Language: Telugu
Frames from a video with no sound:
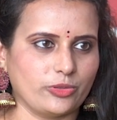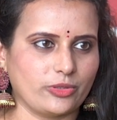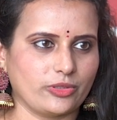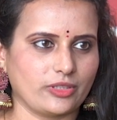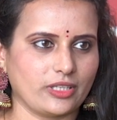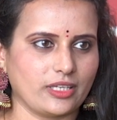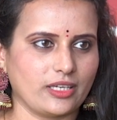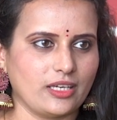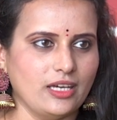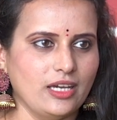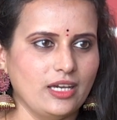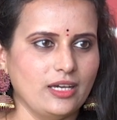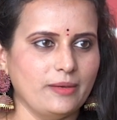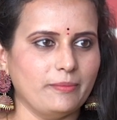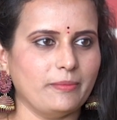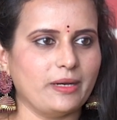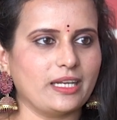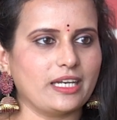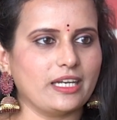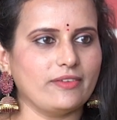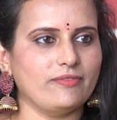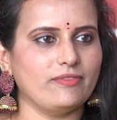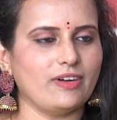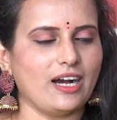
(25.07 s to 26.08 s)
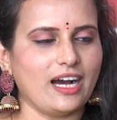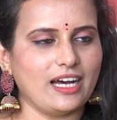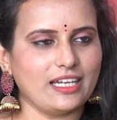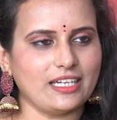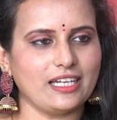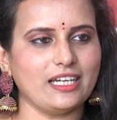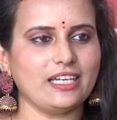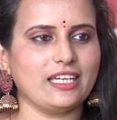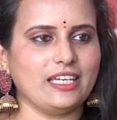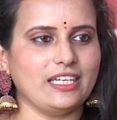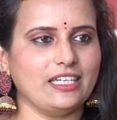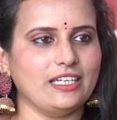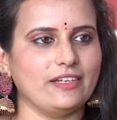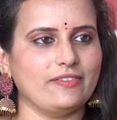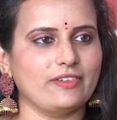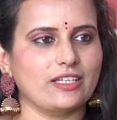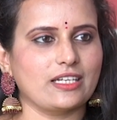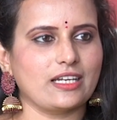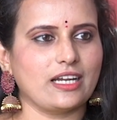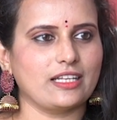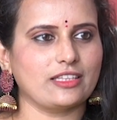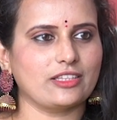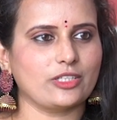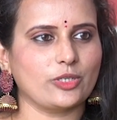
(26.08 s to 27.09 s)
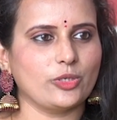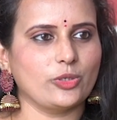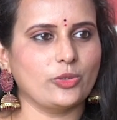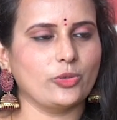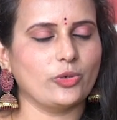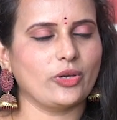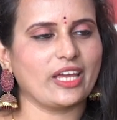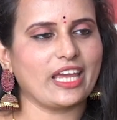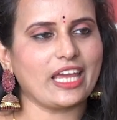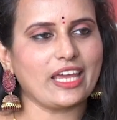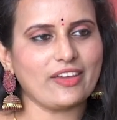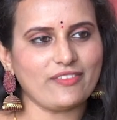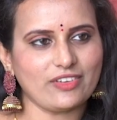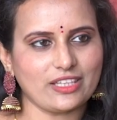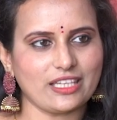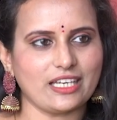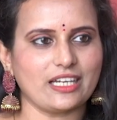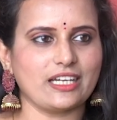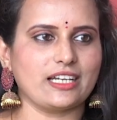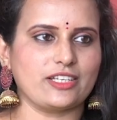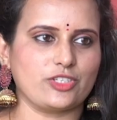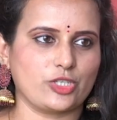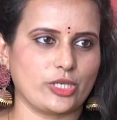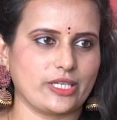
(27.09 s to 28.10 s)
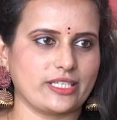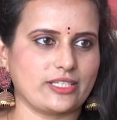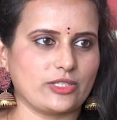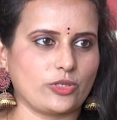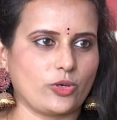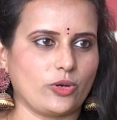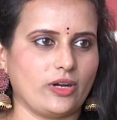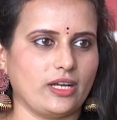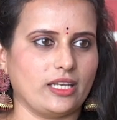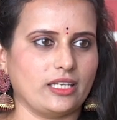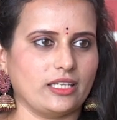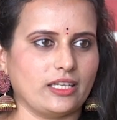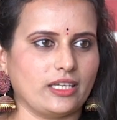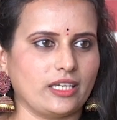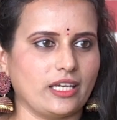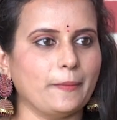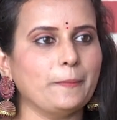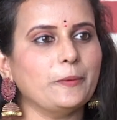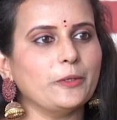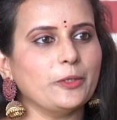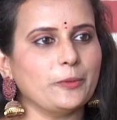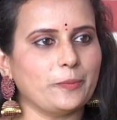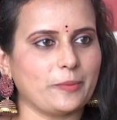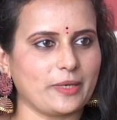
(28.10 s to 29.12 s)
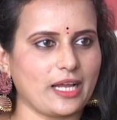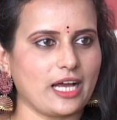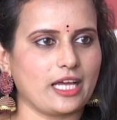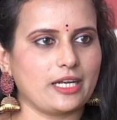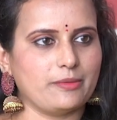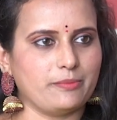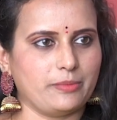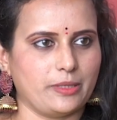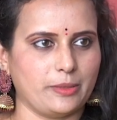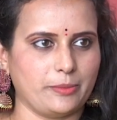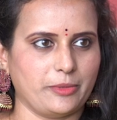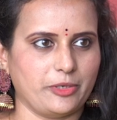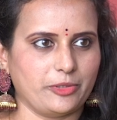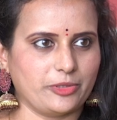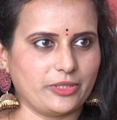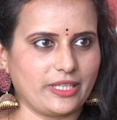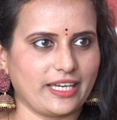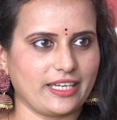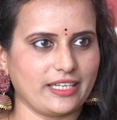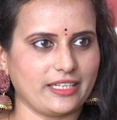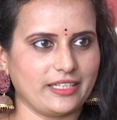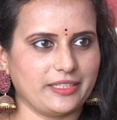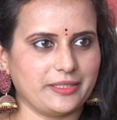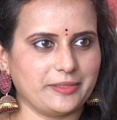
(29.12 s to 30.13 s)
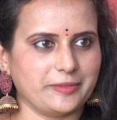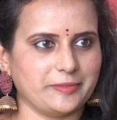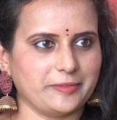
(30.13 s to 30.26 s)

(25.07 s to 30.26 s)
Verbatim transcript: ఉంటుంది మరి వారాహి నవరాత్రులు ఏ విధంగా చేసుకోవాలి ఎప్పుడు ప్రారంభమవుతాయి